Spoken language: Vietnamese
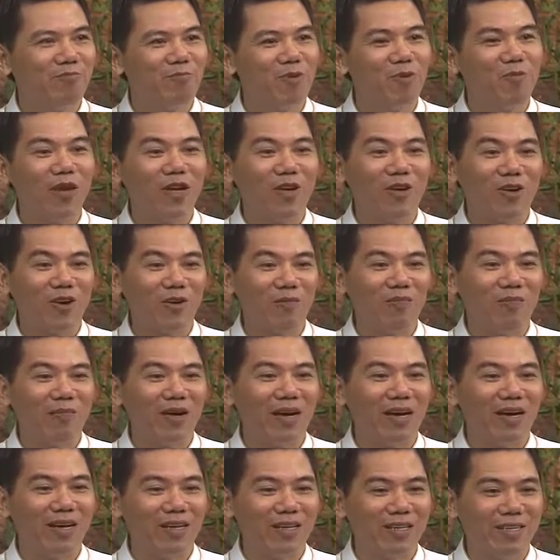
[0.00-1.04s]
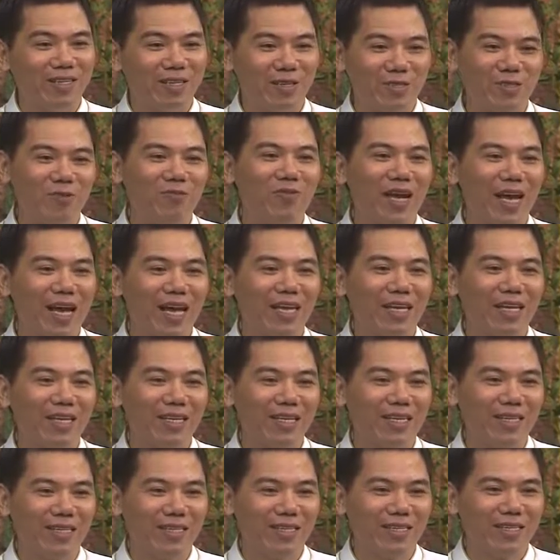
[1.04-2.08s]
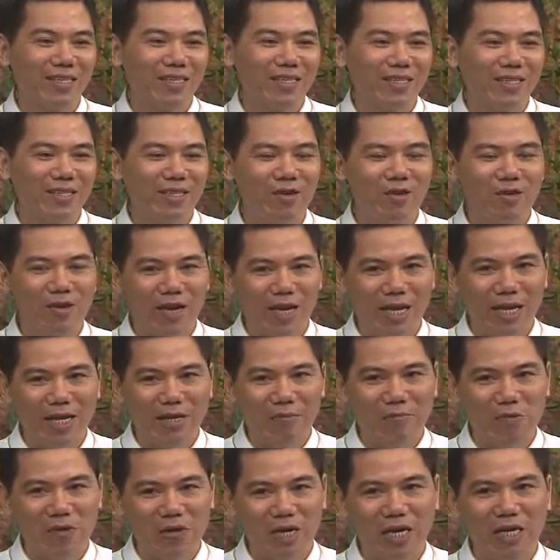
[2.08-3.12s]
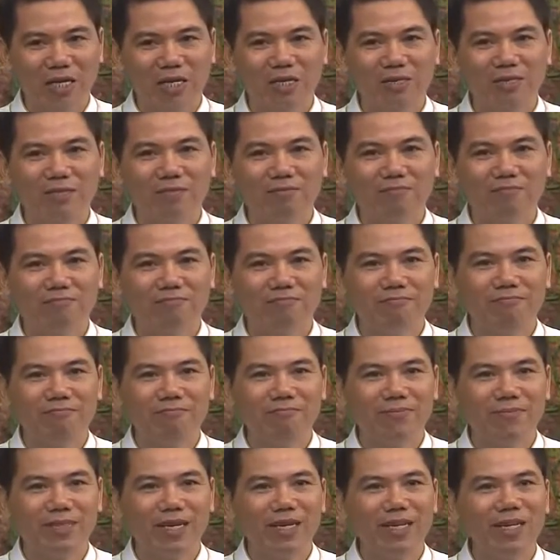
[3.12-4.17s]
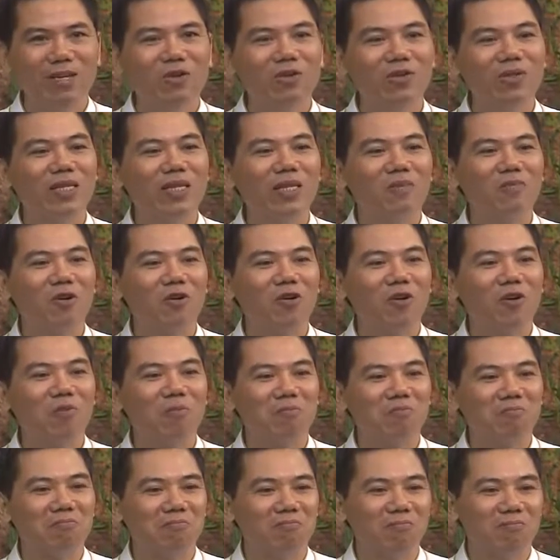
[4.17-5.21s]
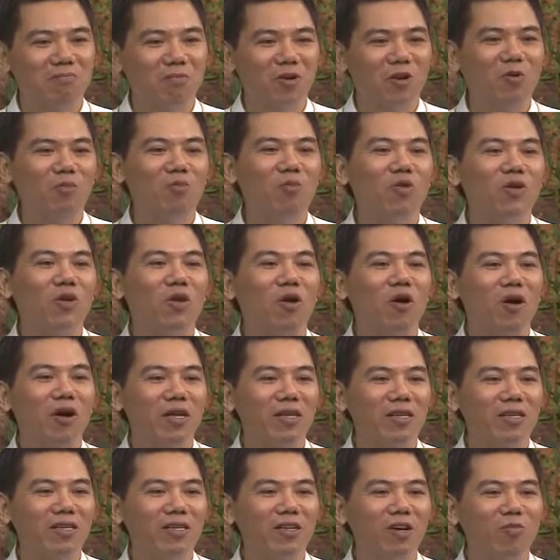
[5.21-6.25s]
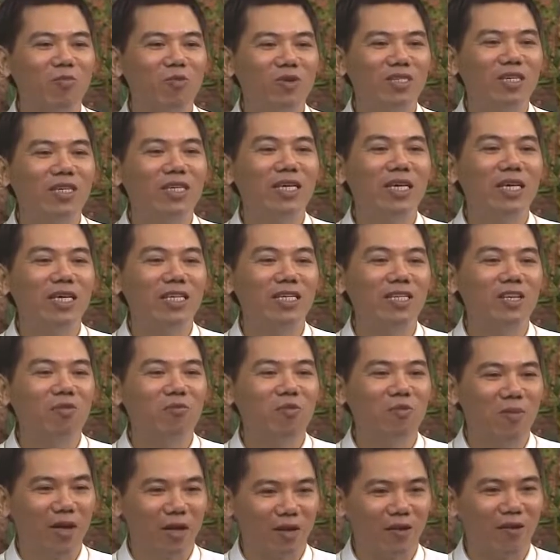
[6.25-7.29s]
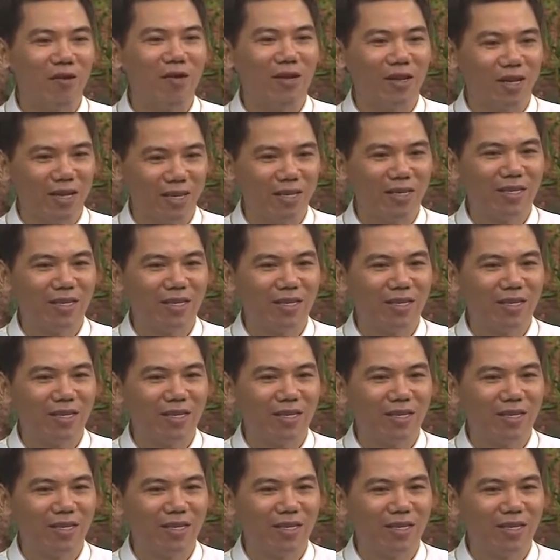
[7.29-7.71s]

bố mẹ con mà được sống lại thì có lẽ là một cái điều đầu tiên mà con muốn nói, con muốn dâng hiến cho bố mẹ con